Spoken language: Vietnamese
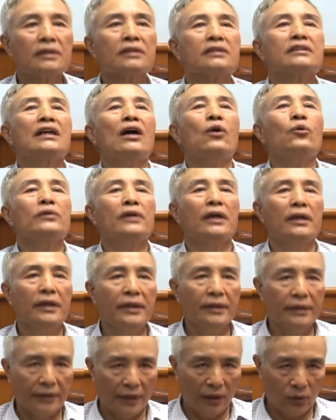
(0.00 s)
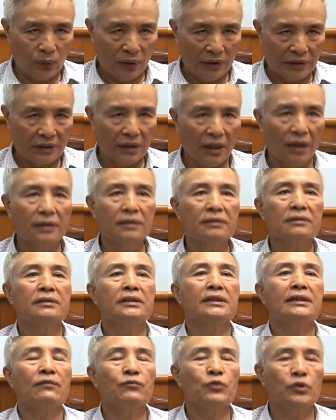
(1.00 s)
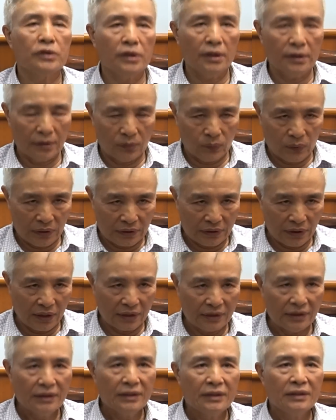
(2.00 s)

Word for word: sau này lên tiểu đoàn trưởng, đi Campuchia tiểu đoàn trưởng.